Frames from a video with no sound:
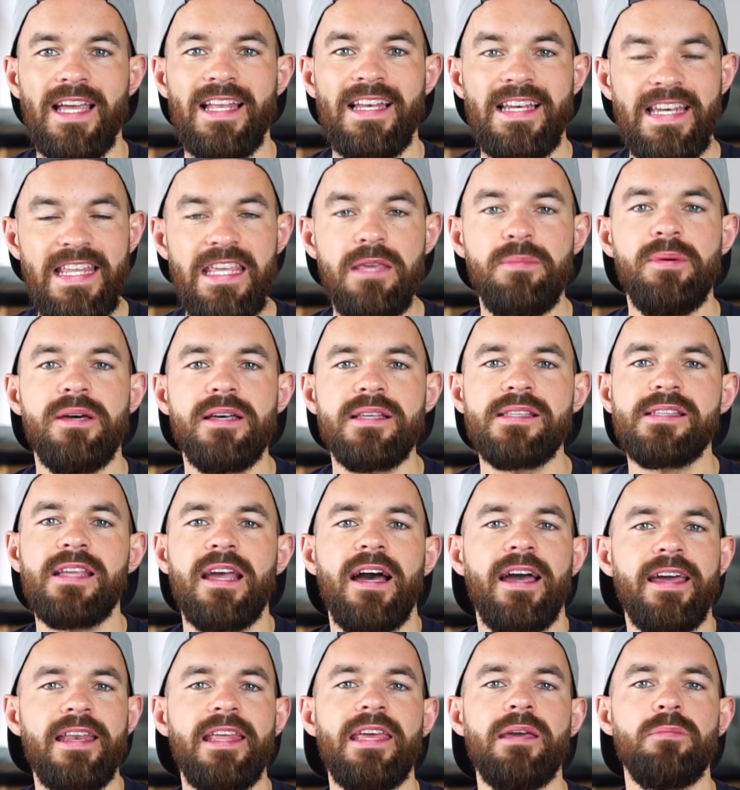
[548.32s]
Liebe ist
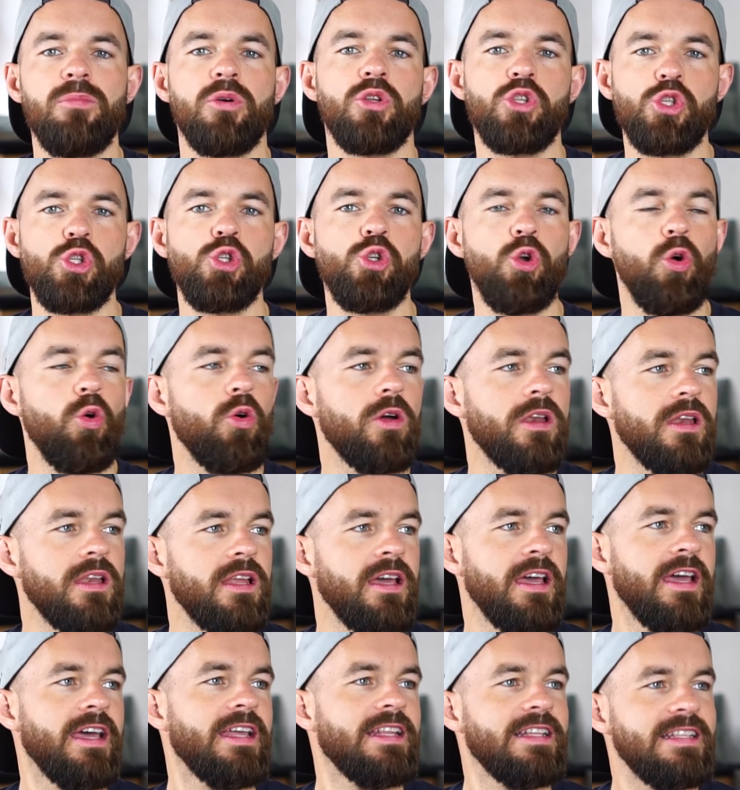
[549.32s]
keine
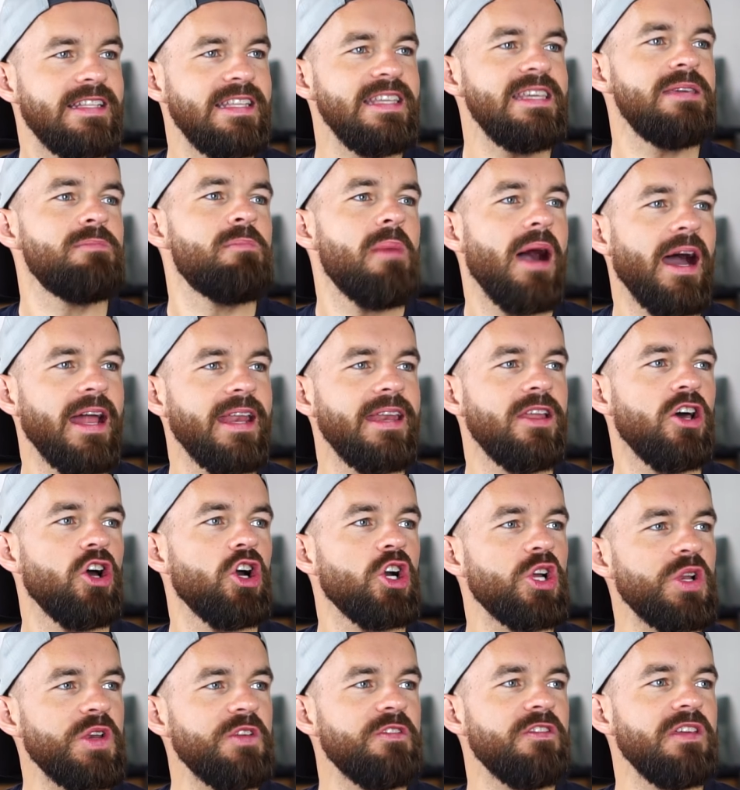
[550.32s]
Emotion, die man
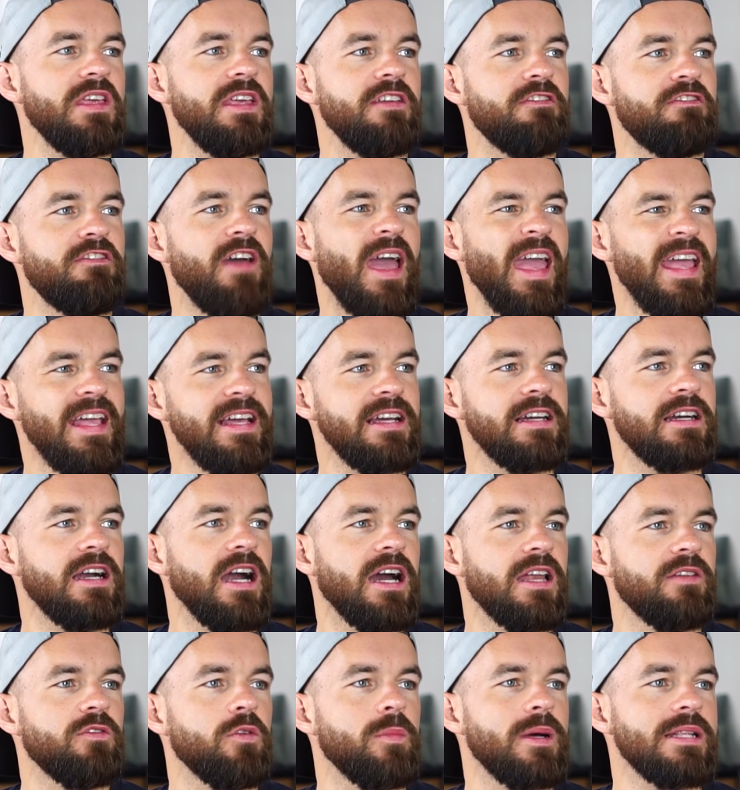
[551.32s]
irgendwie faken
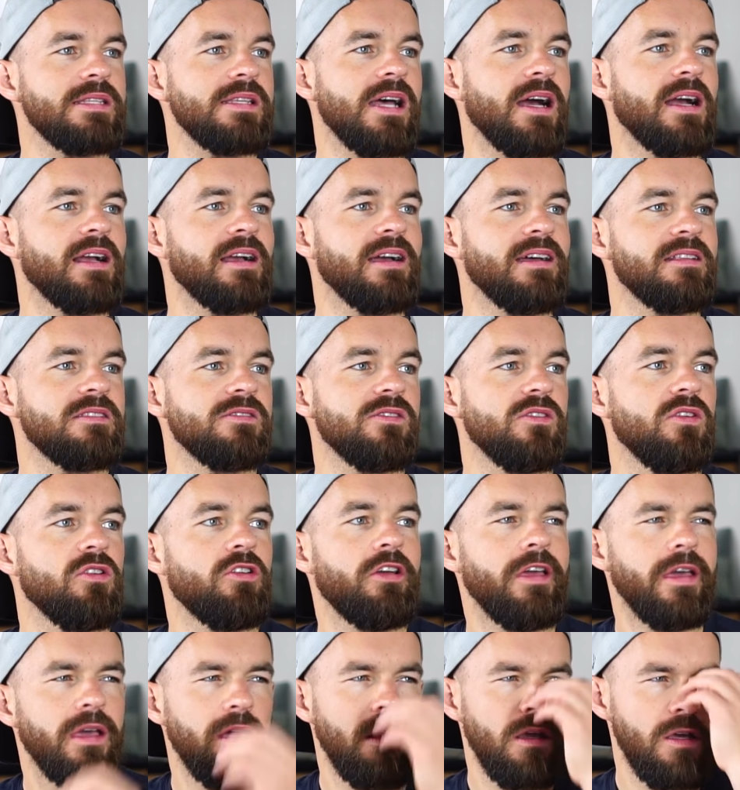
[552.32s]
kann, wo man sagen kann, so,
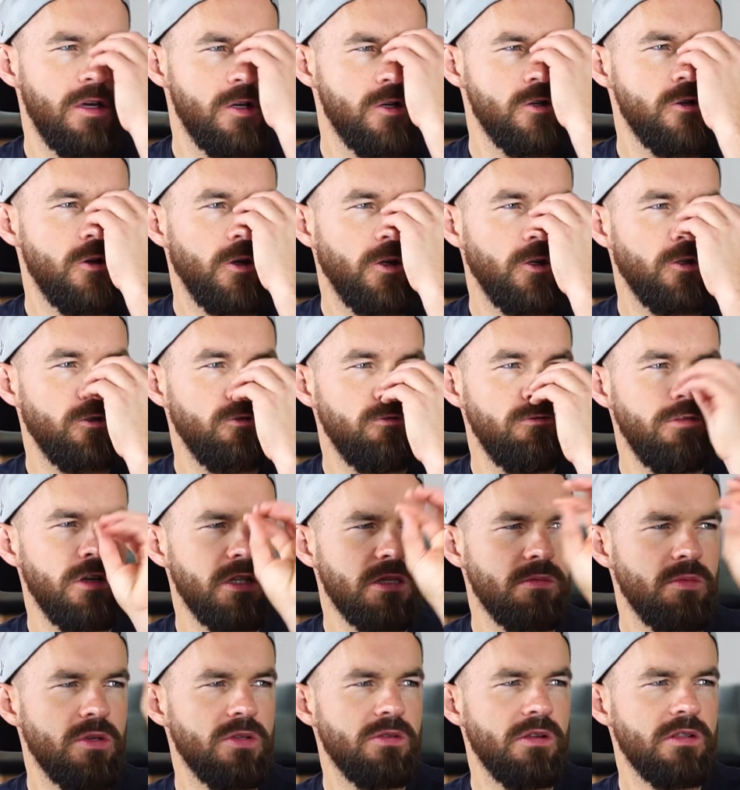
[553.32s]
okay, ich tue
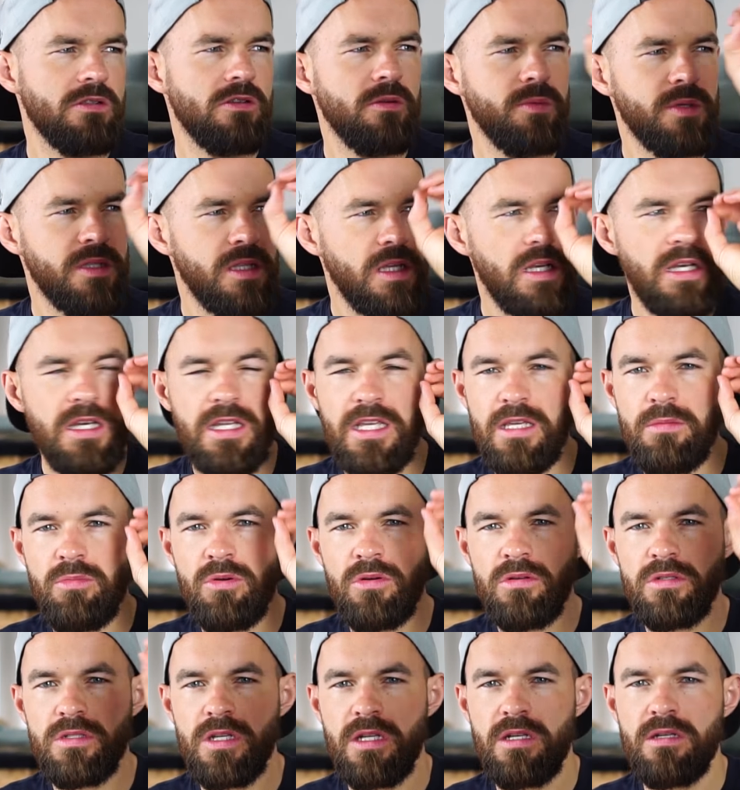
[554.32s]
jetzt mal so, als ob ich den liebe
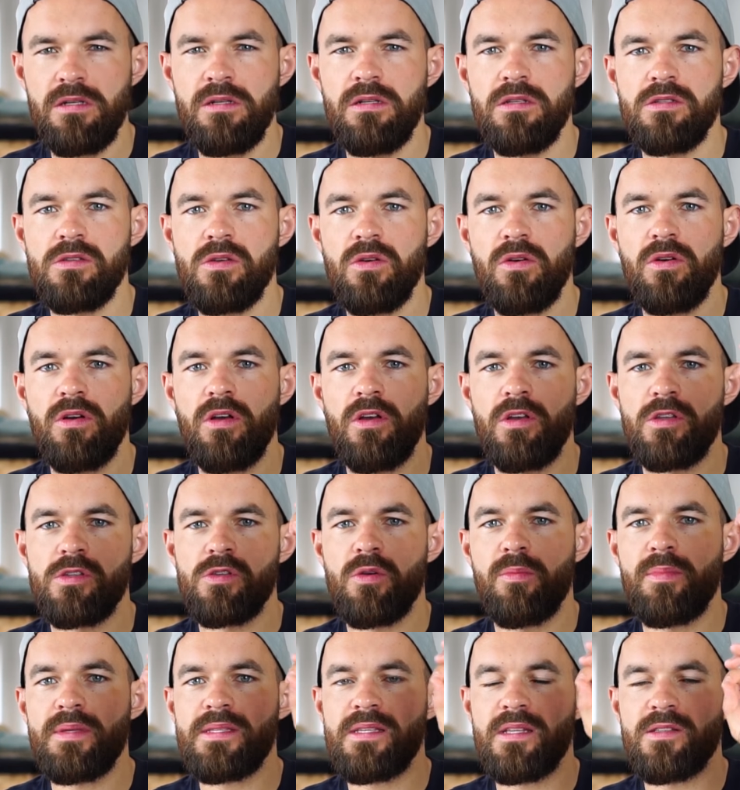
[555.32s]
und dann so,
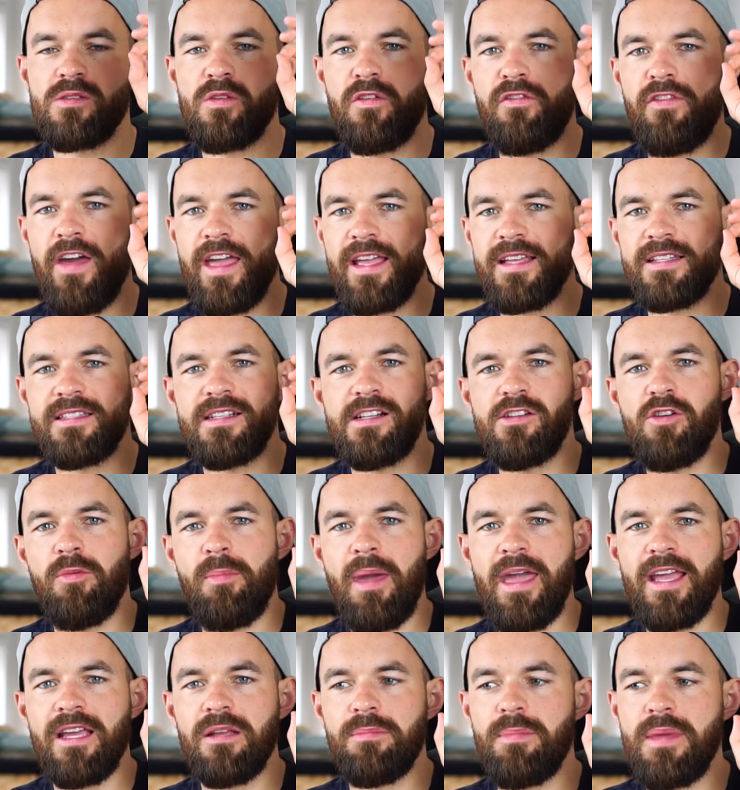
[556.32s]
so ein bisschen so fake it till you
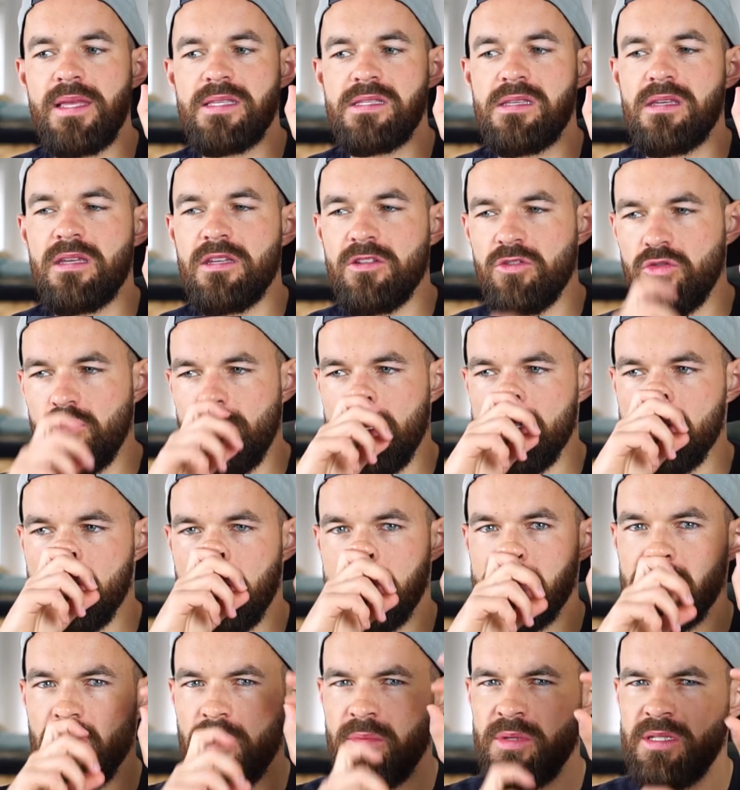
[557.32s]
make it mäßig, ich tue mal so,
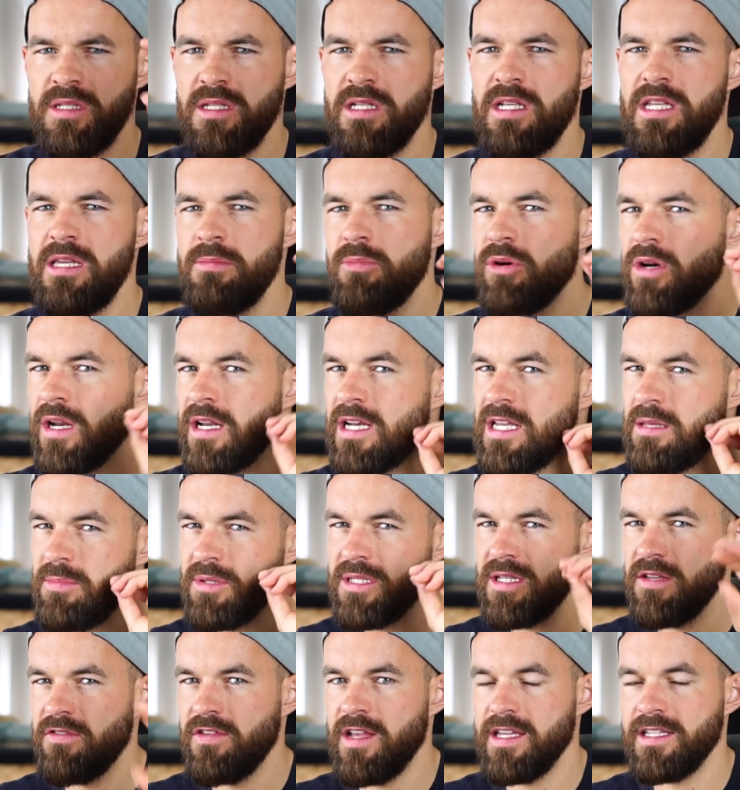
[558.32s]
als ob ich dich liebe und dann liebe
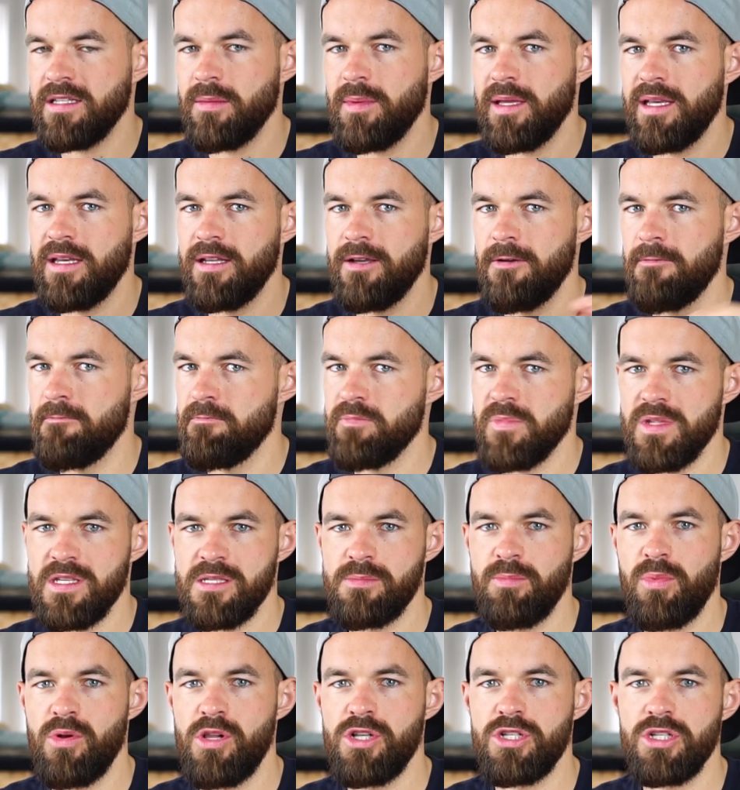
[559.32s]
ich dich vielleicht am Ende. Das
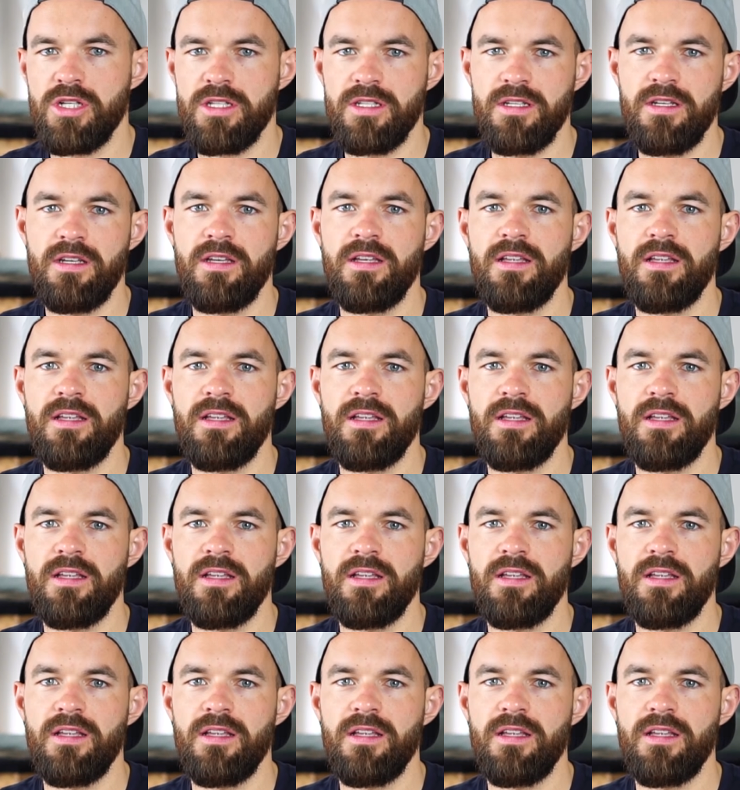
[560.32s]
ist Bullshit.